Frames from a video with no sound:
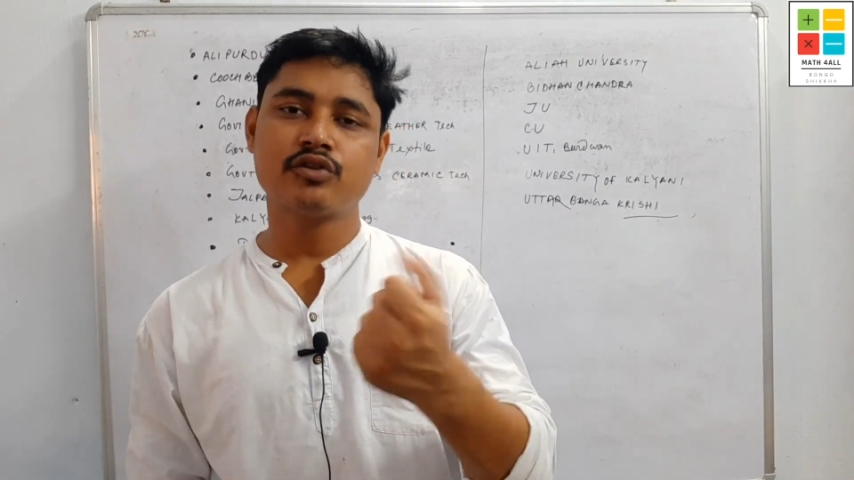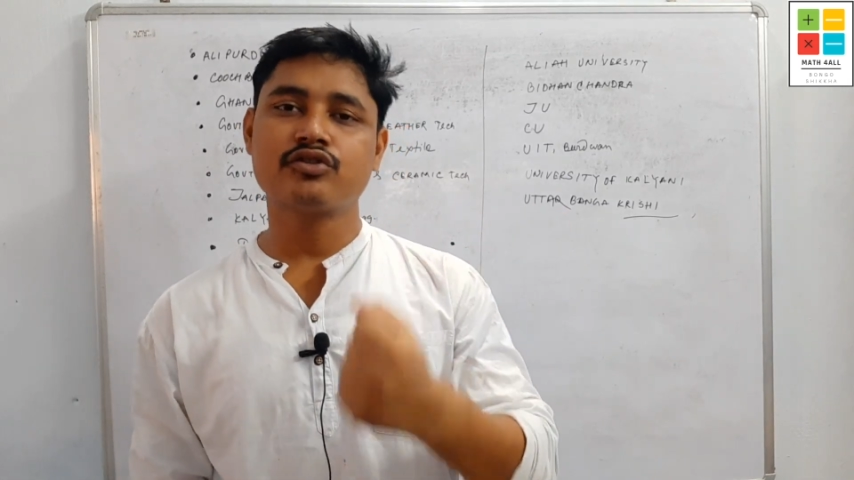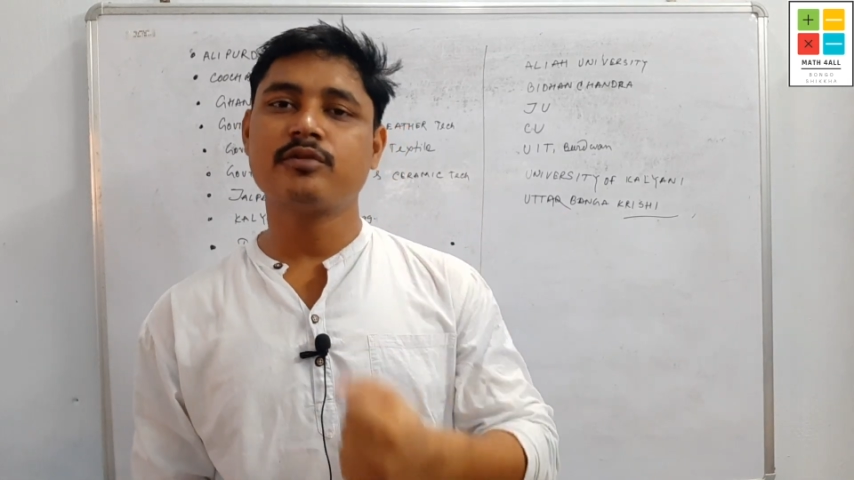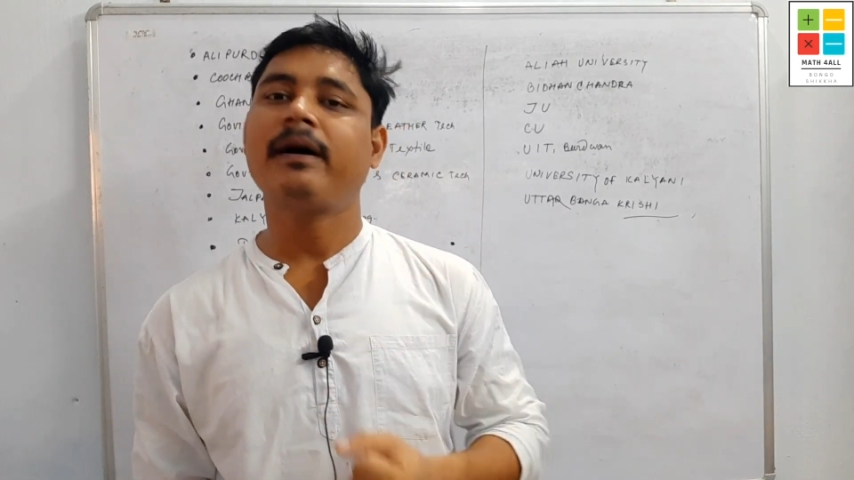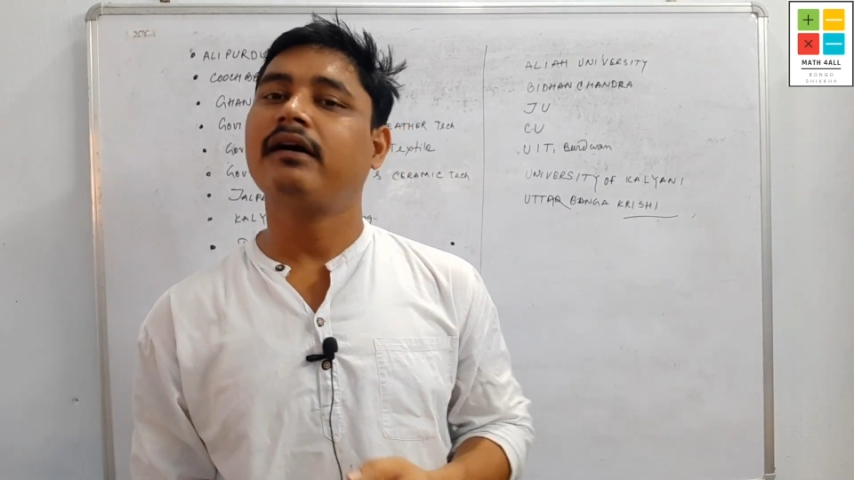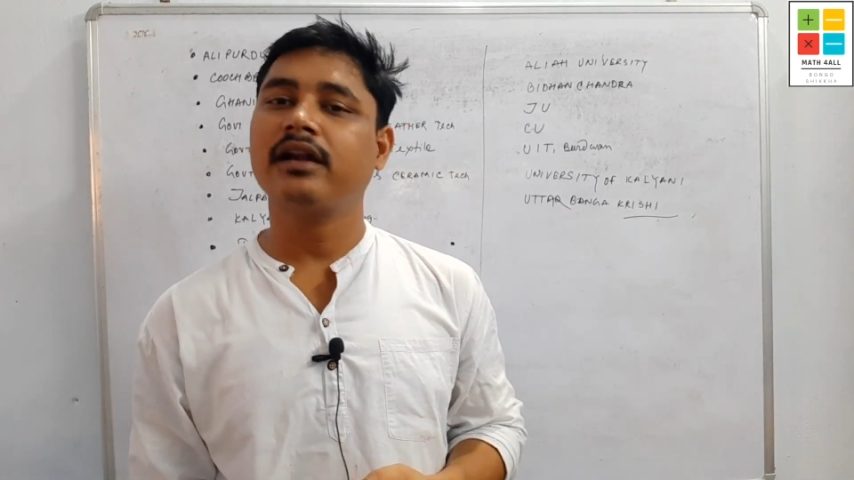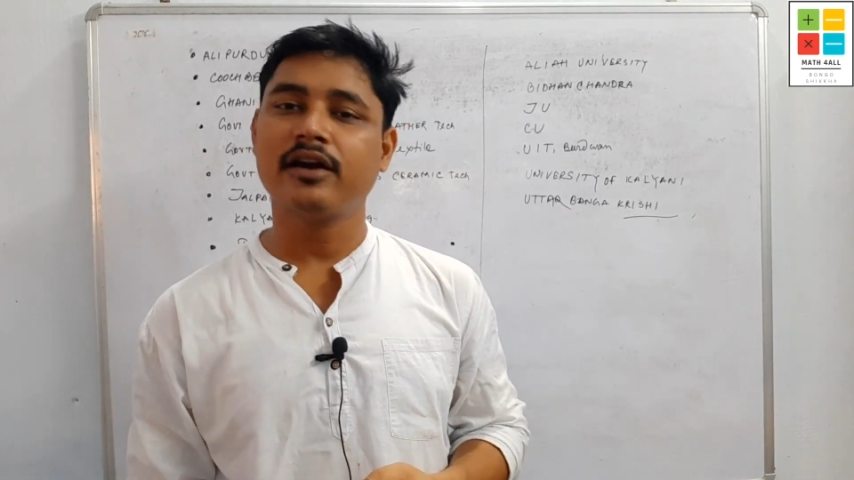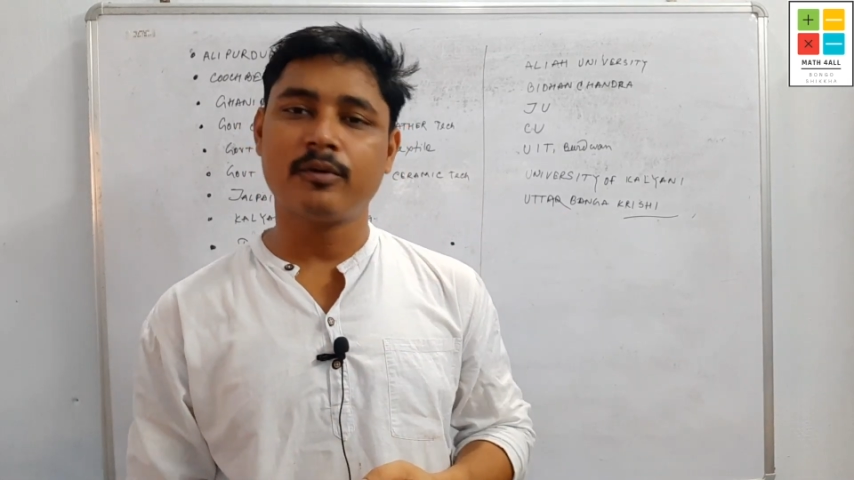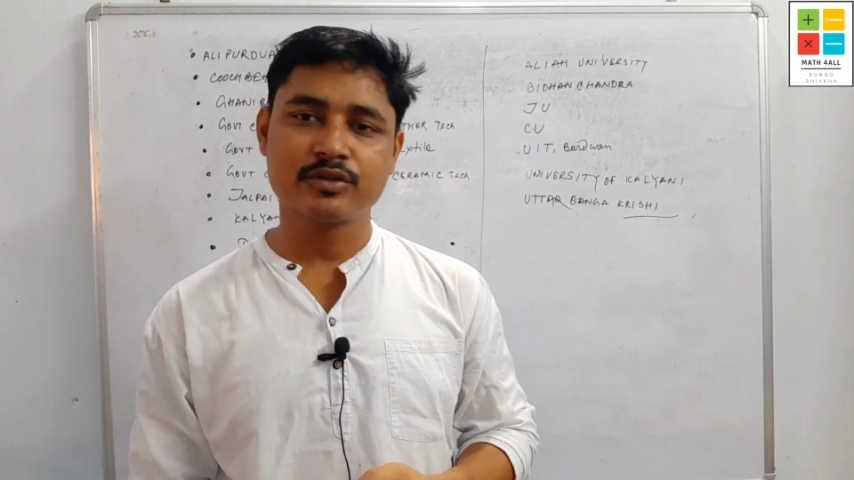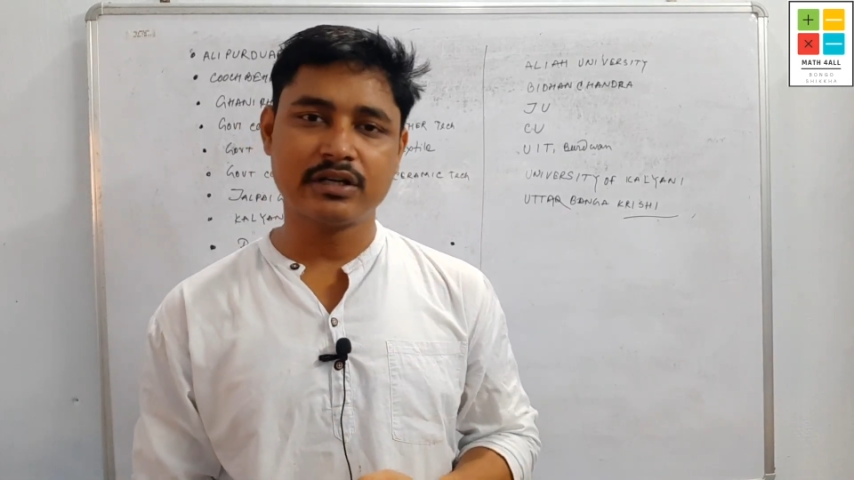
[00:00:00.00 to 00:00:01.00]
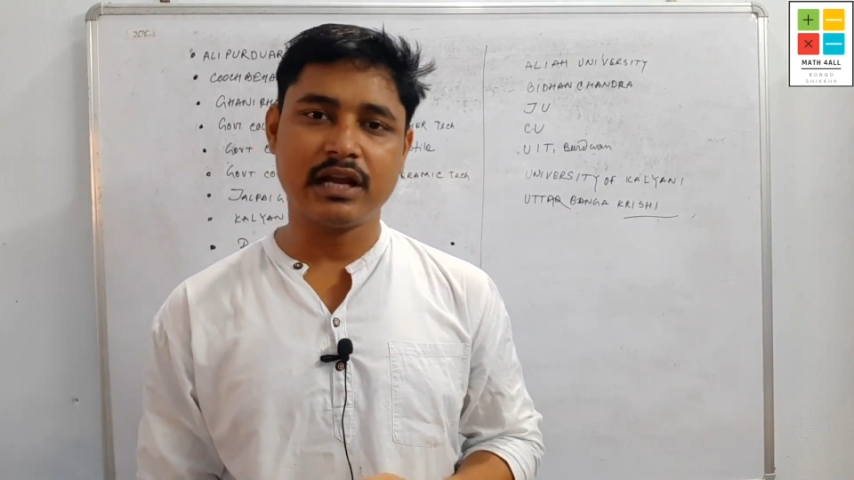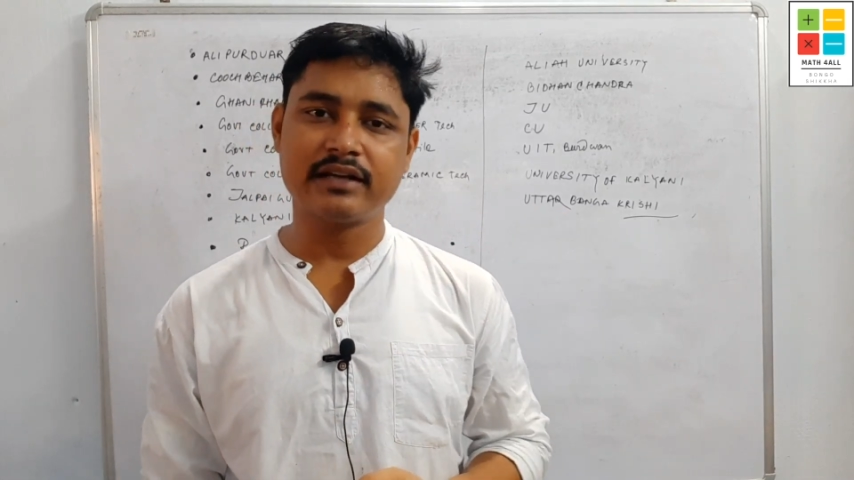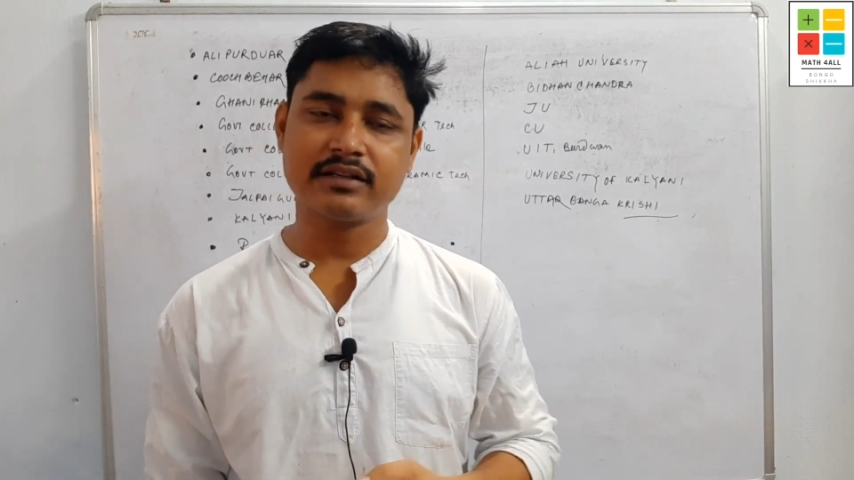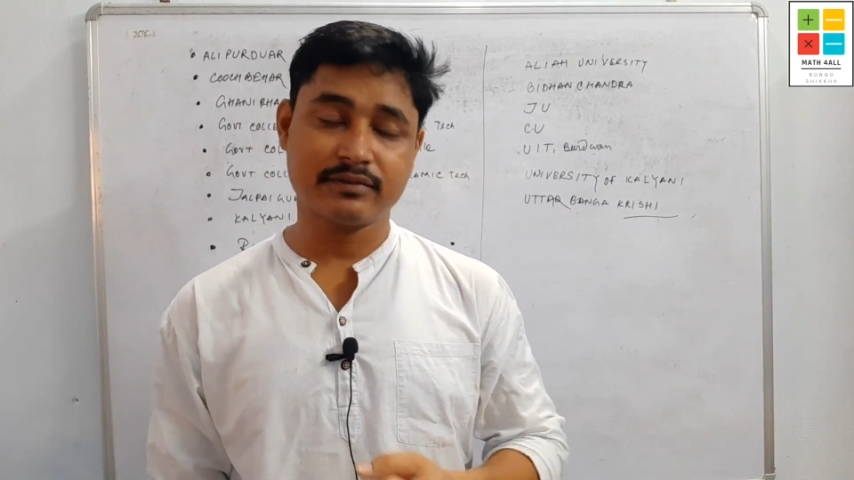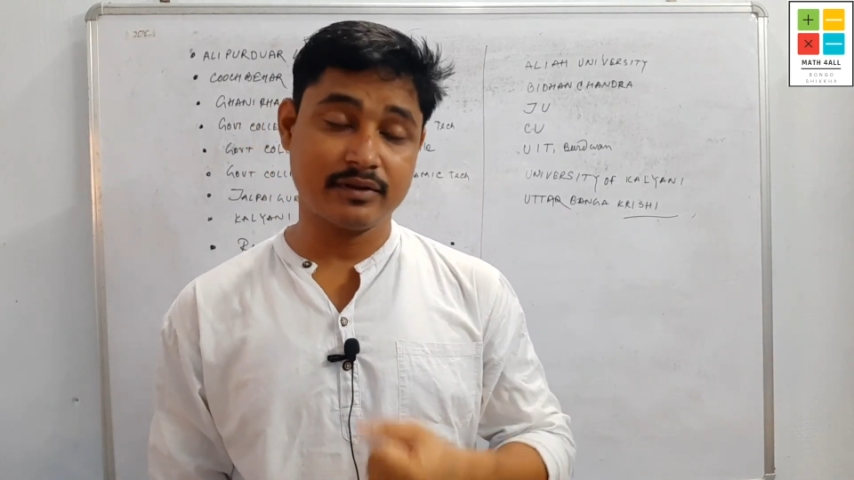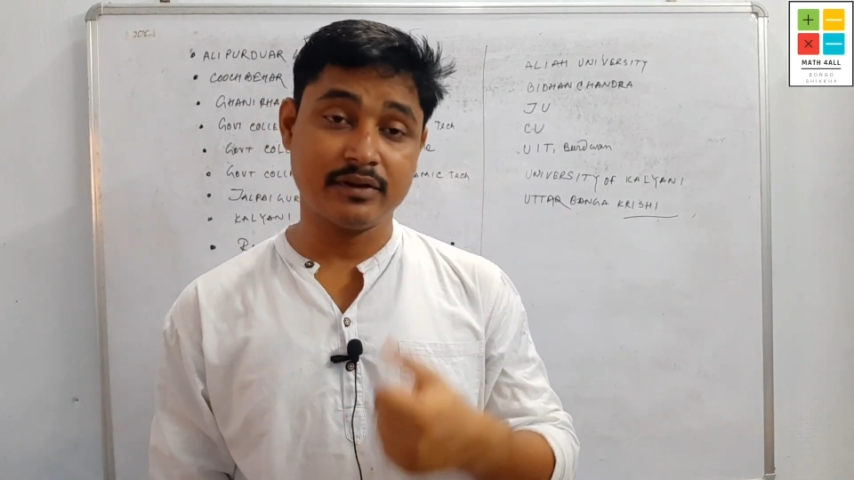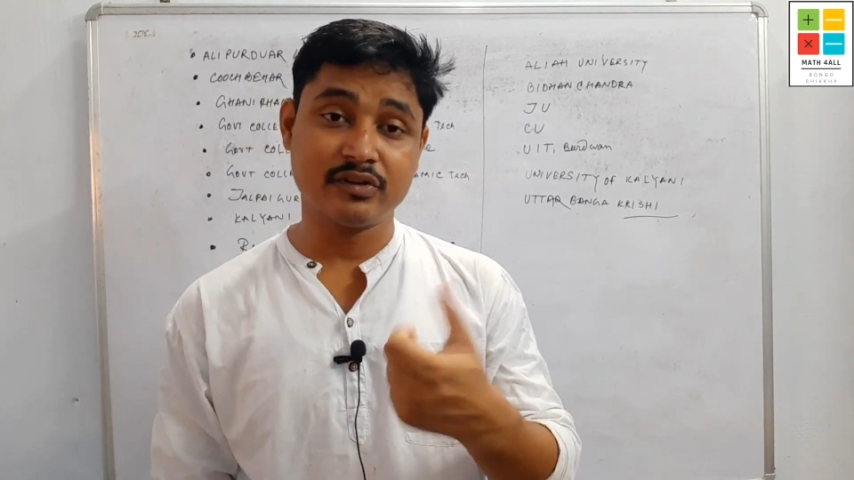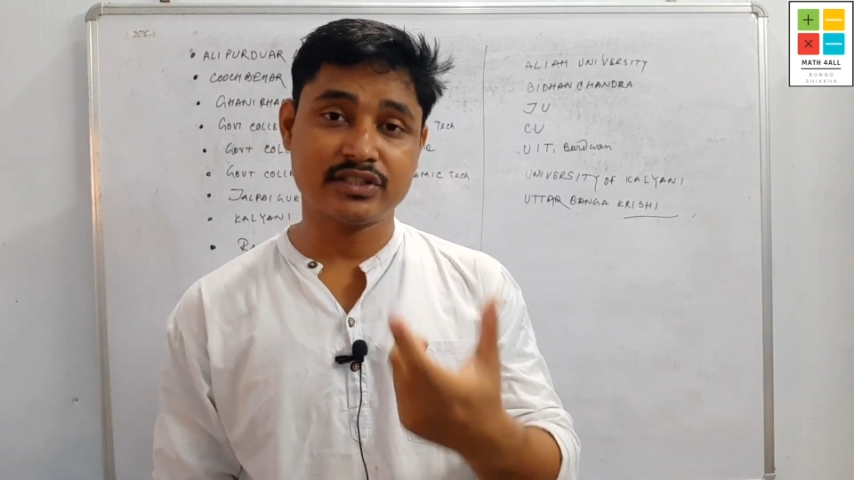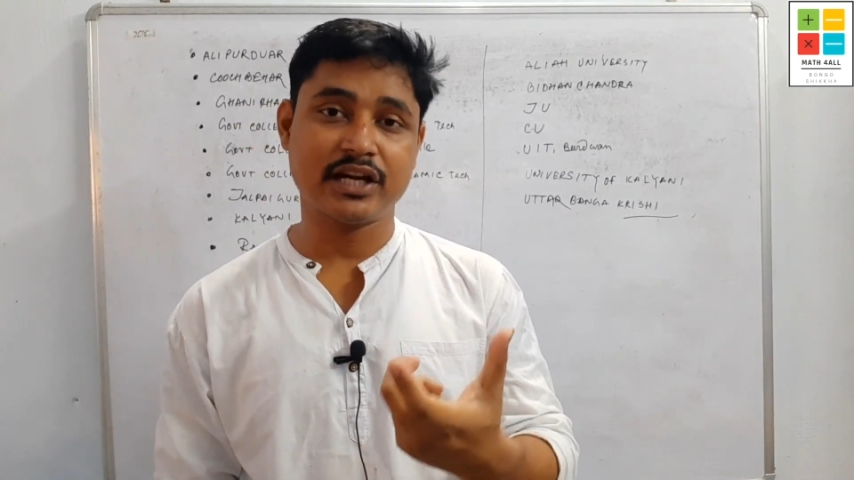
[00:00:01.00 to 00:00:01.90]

তো যদি ভালো লাগে অবশ্যই লাইক সাবস্ক্রাইব এবং